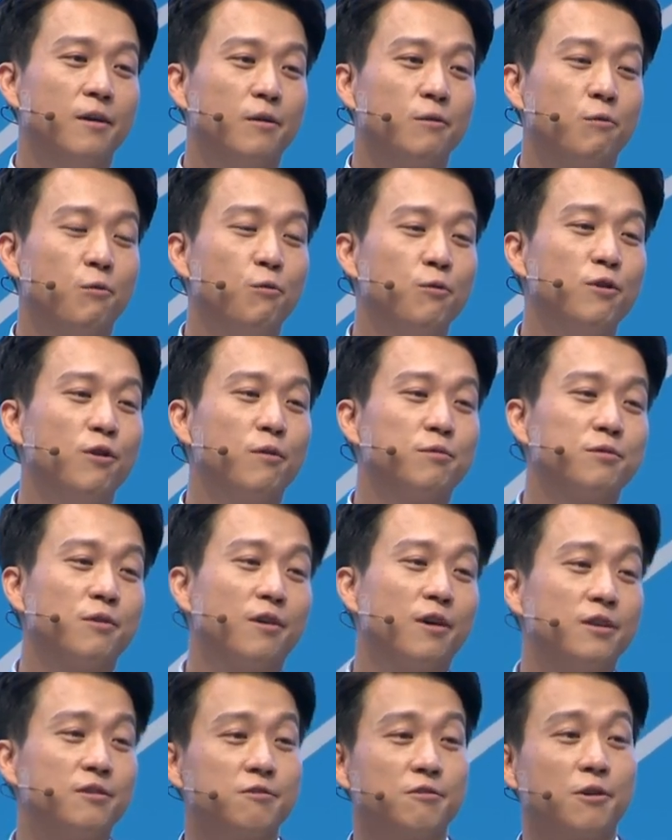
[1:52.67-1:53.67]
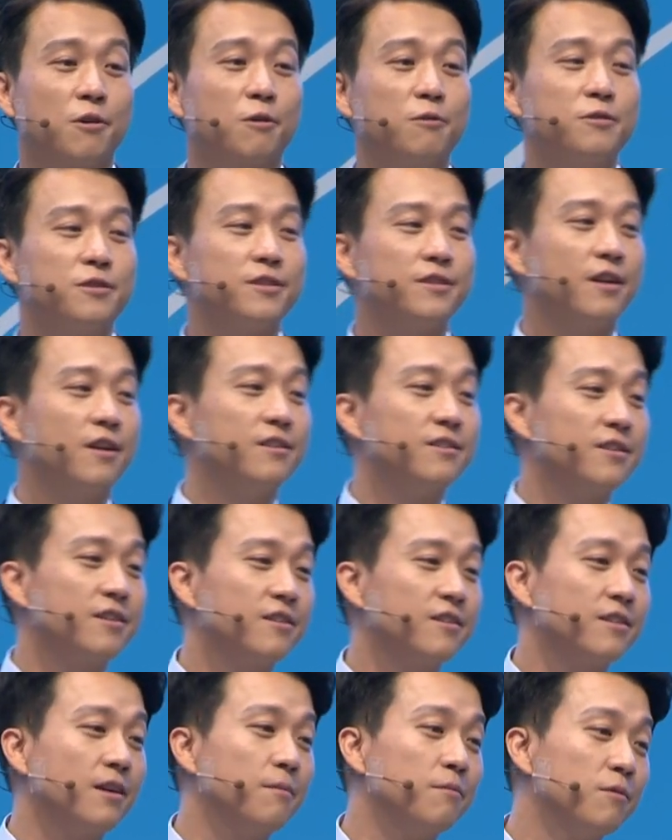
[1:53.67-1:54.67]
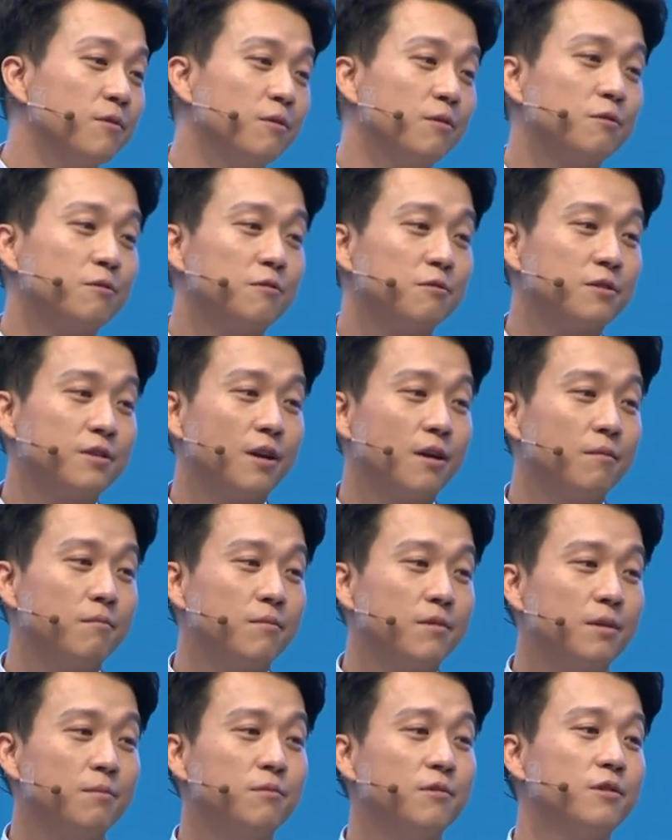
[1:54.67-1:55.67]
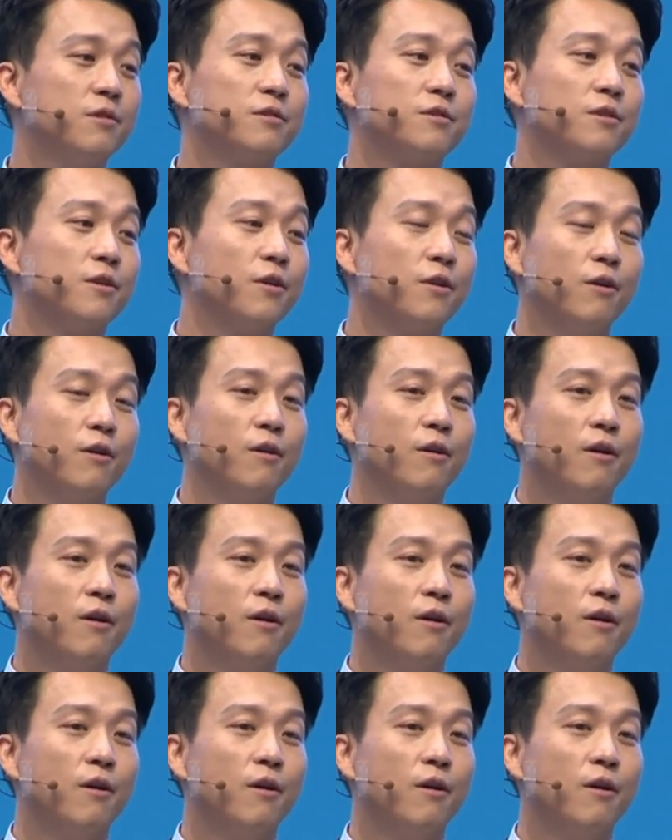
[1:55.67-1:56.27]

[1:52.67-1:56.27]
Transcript: 돈이 없어가지고 결혼식 날짜를 잡는 것도 참 힘들었어요.